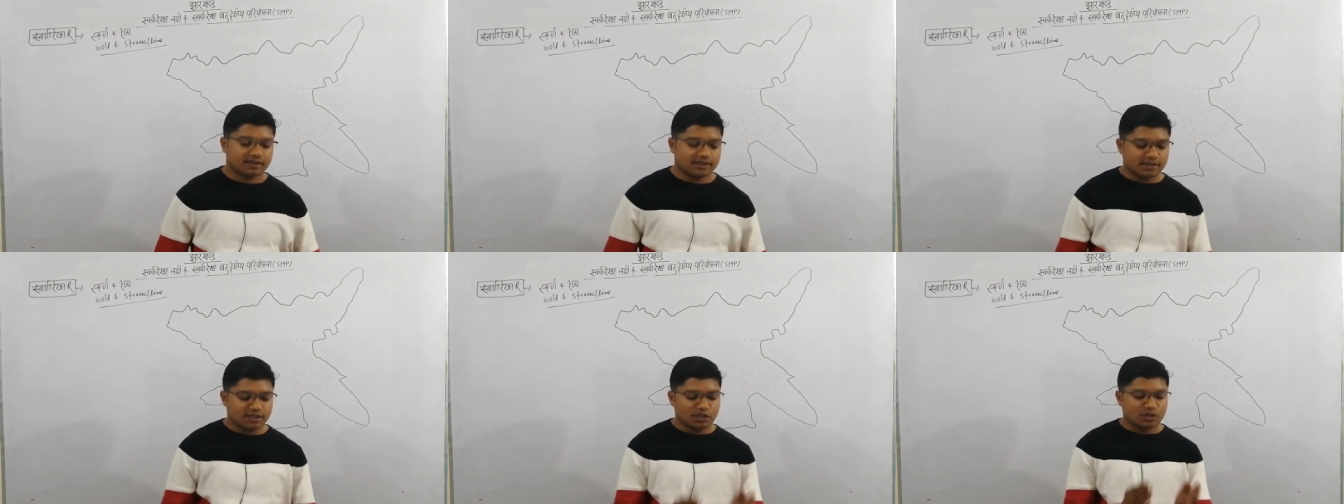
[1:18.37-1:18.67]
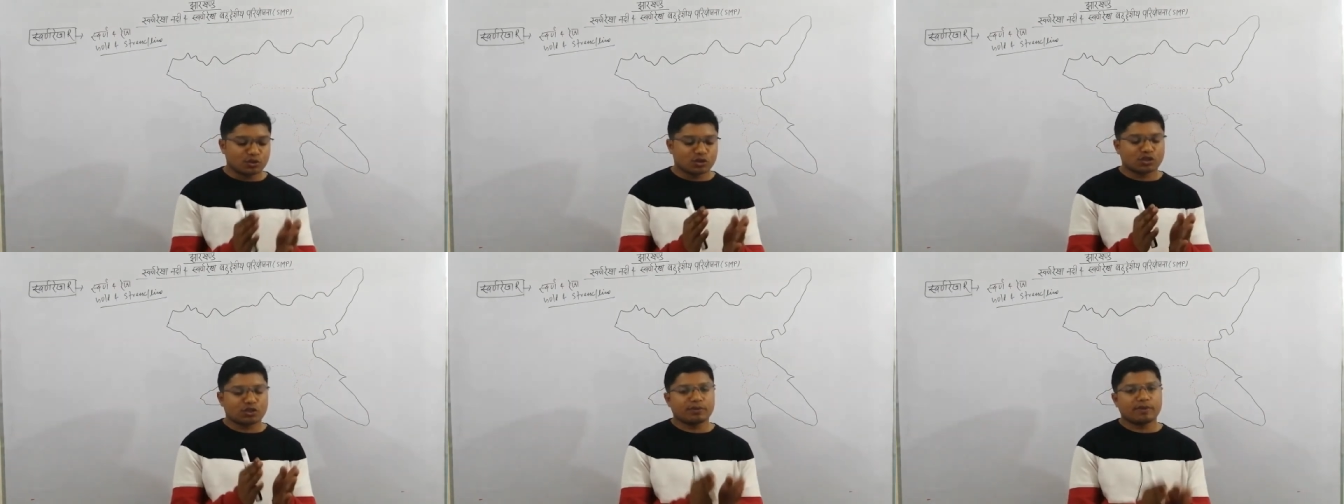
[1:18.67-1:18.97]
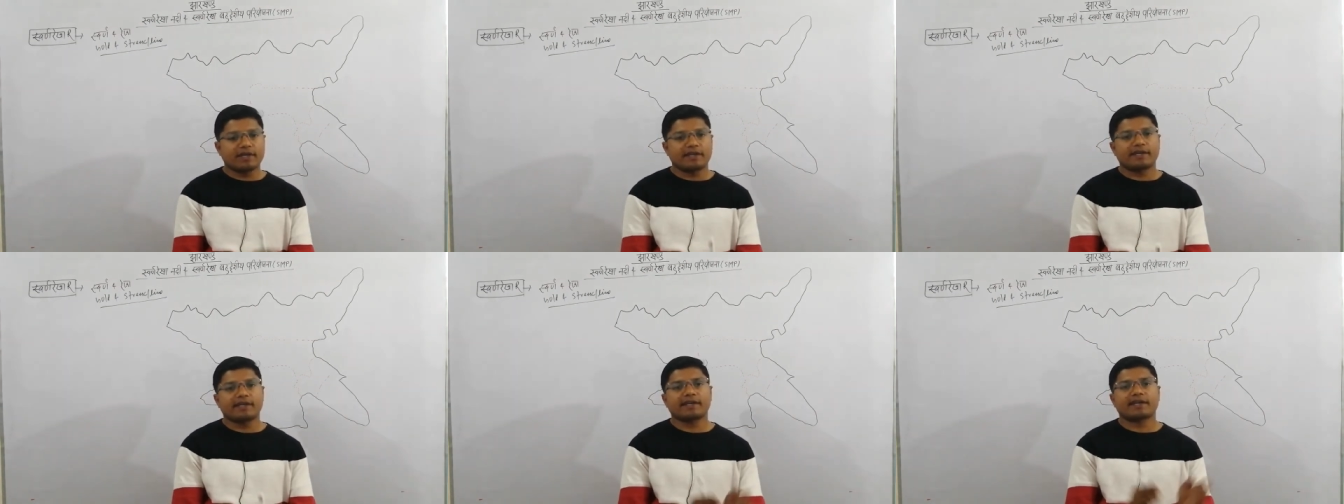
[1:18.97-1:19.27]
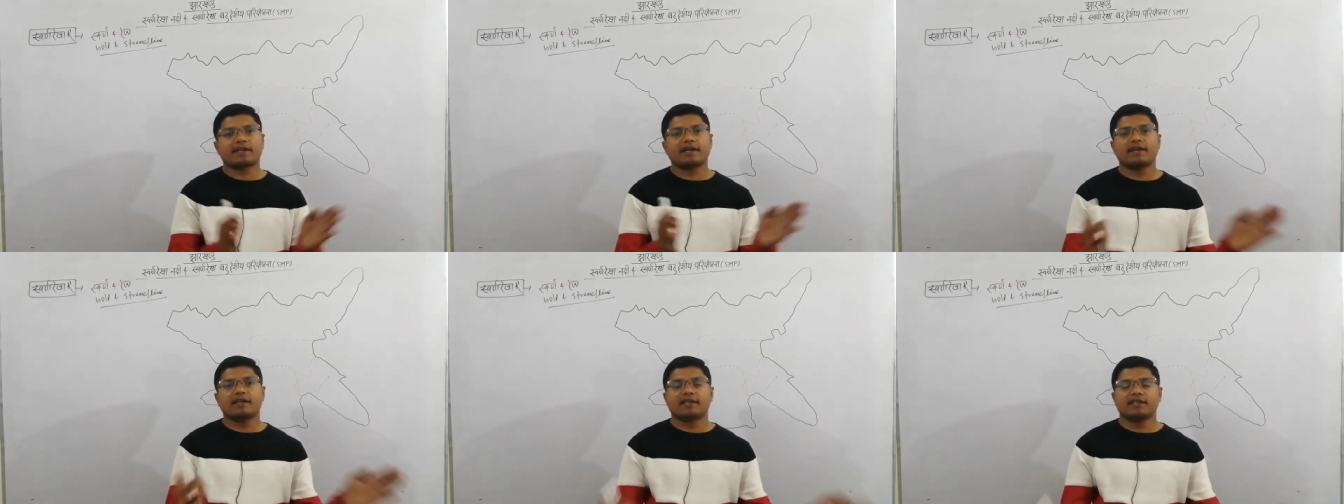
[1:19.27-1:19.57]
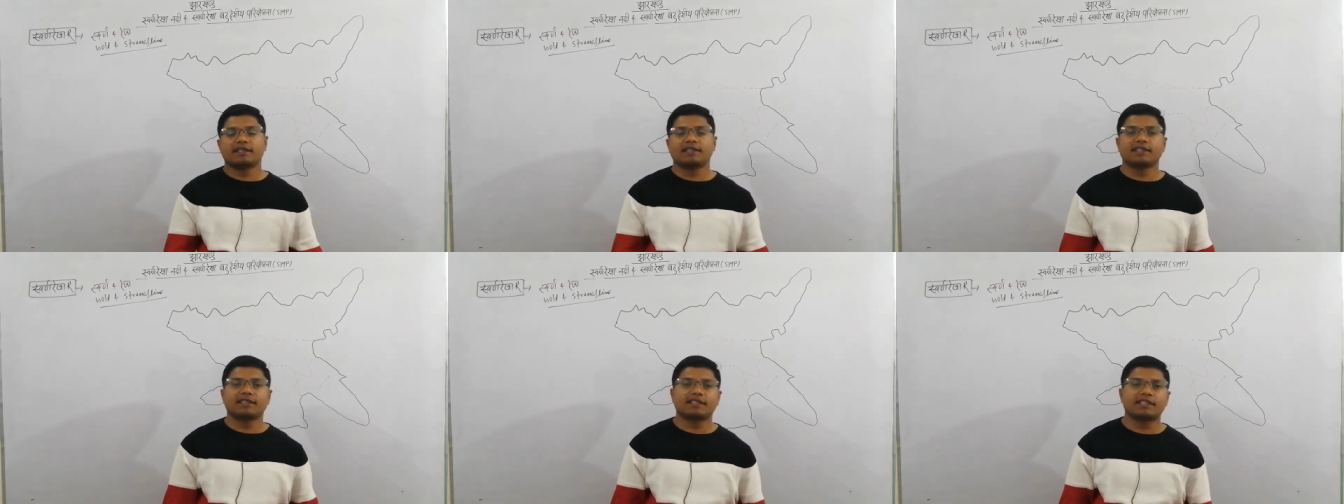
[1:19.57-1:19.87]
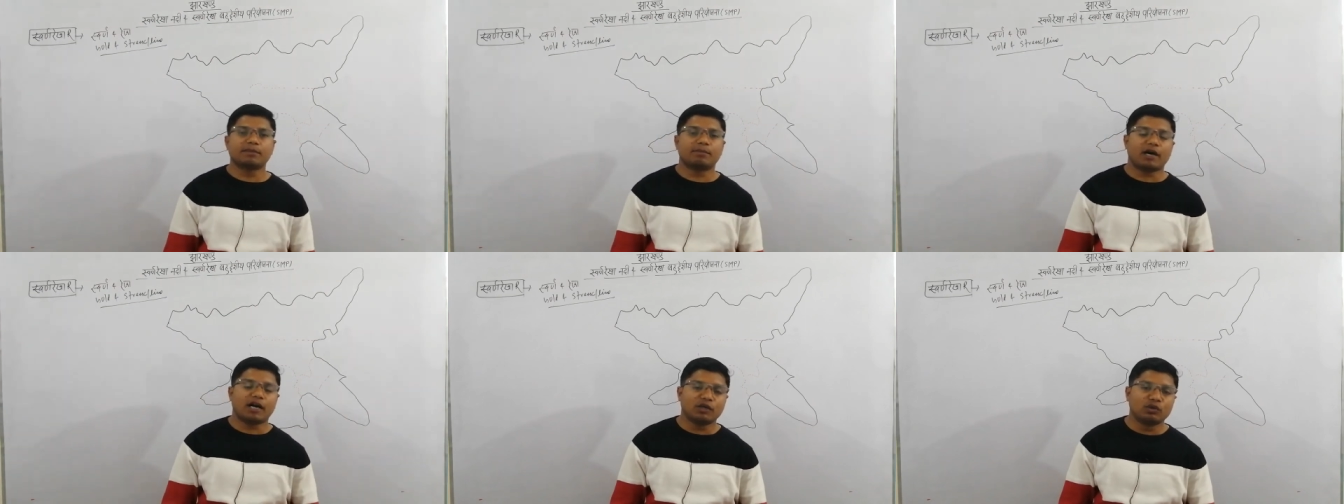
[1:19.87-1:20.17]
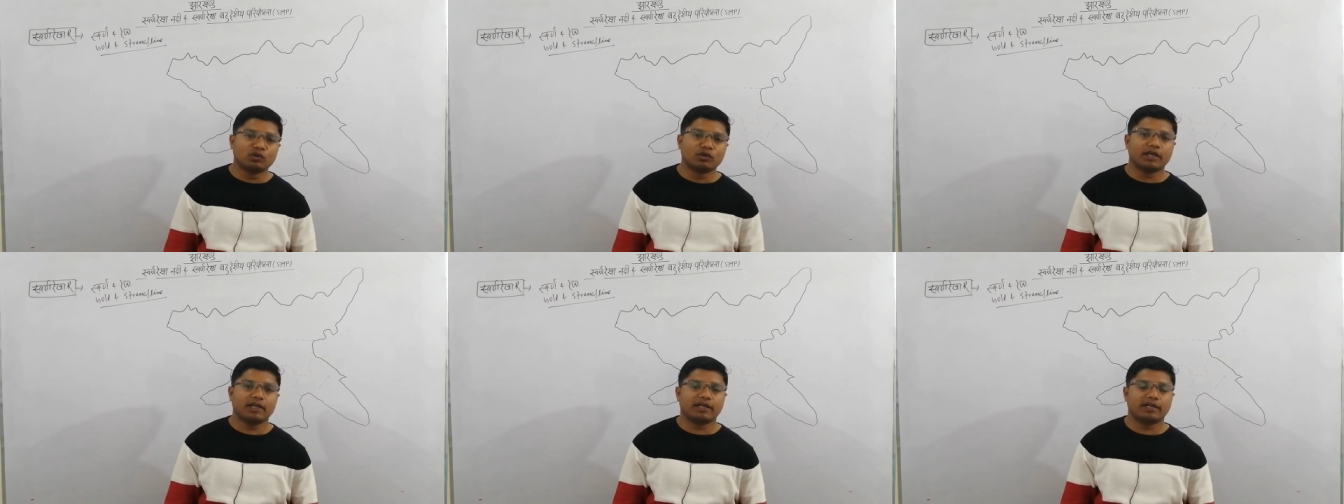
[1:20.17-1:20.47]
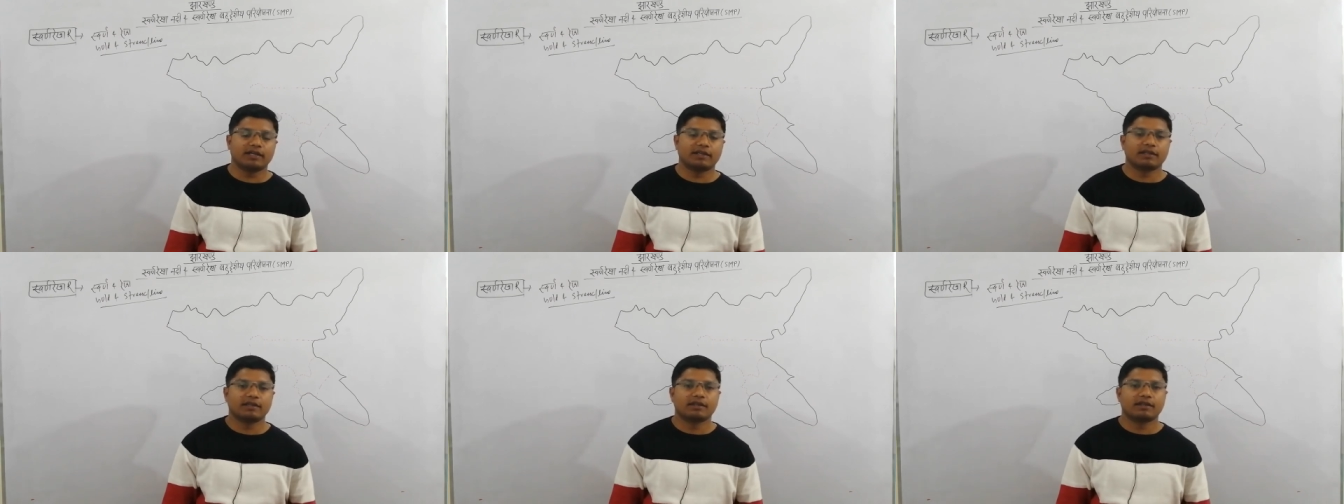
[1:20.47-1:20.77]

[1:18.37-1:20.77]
कि जो स्वर्ण रेखा नदी की बालू है